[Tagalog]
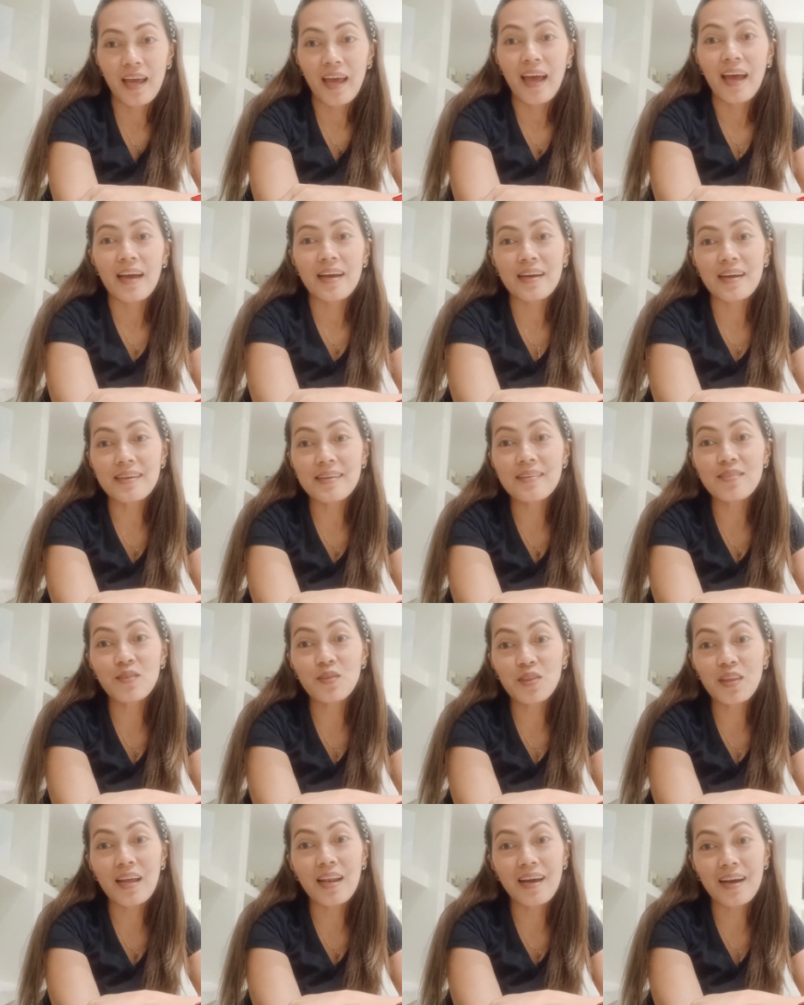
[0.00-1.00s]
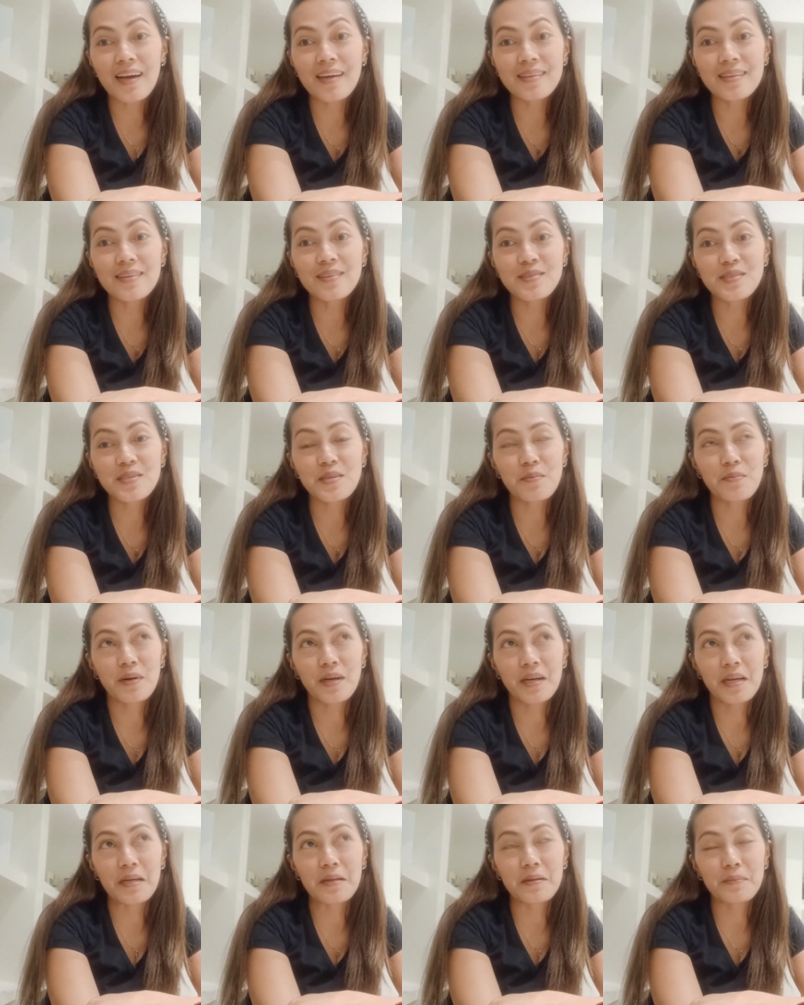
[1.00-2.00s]
Ganito talaga dito sa
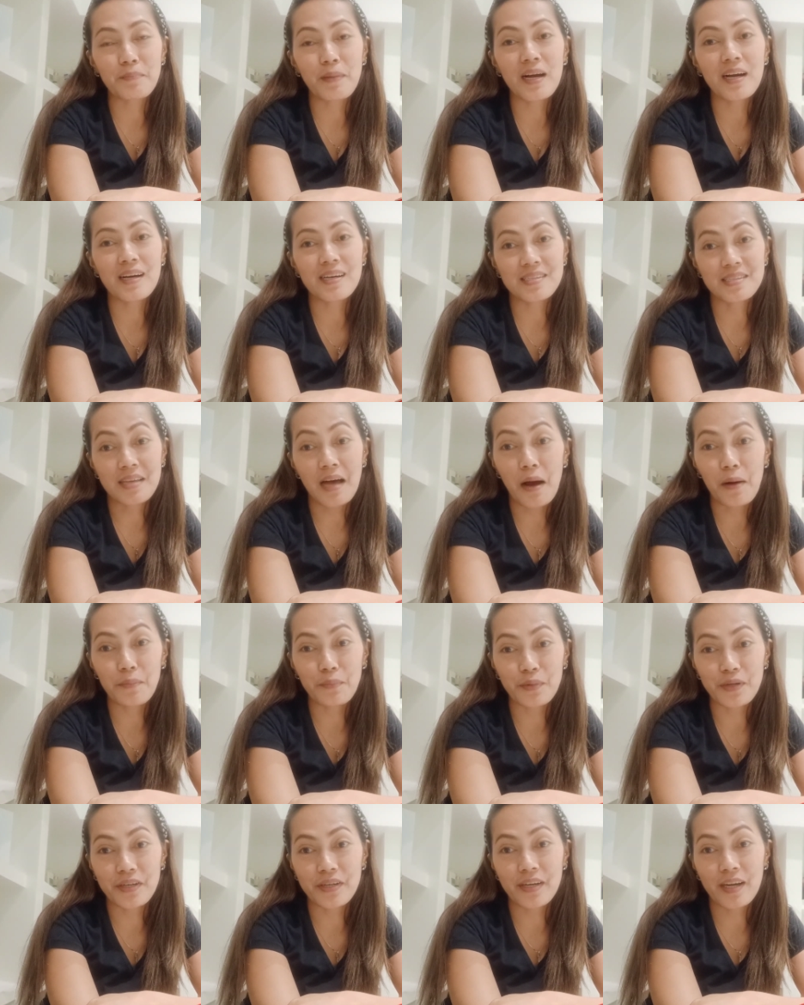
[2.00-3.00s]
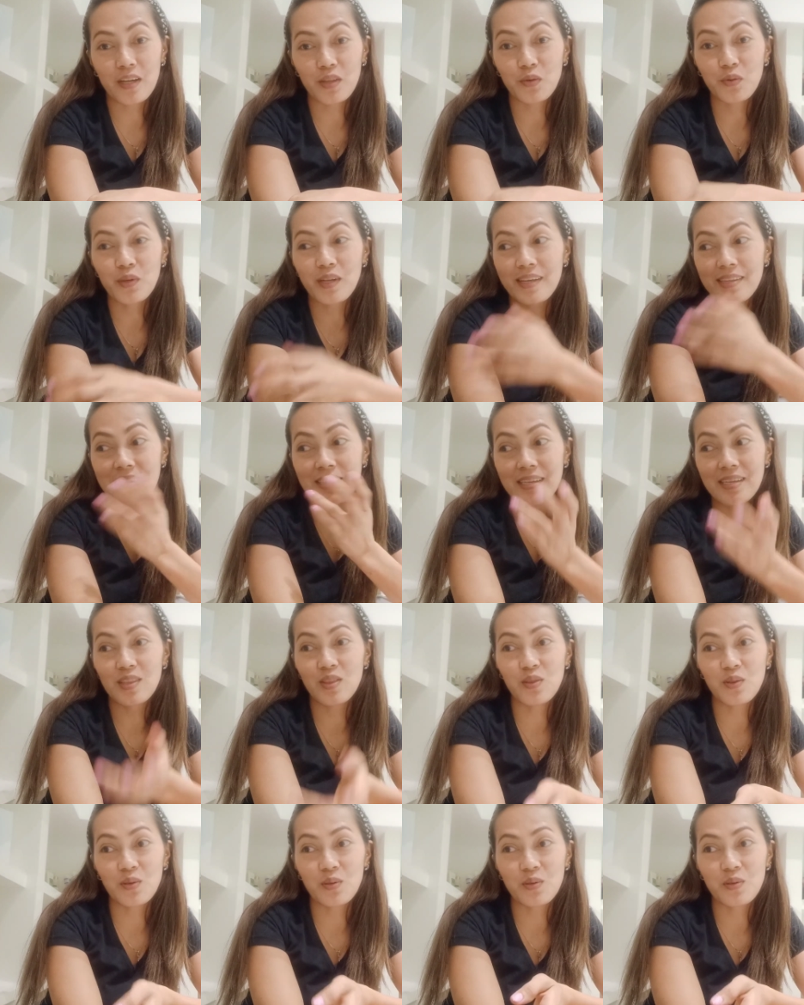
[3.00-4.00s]
Bahrain pagka summer, katulad
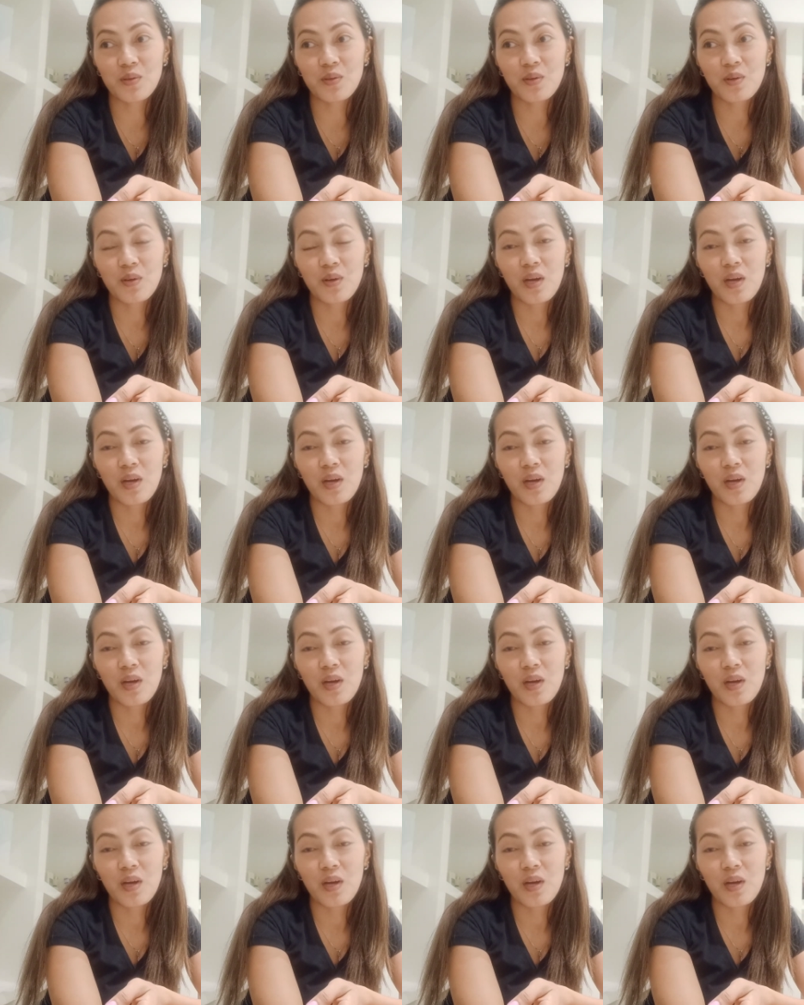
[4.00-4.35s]
dito.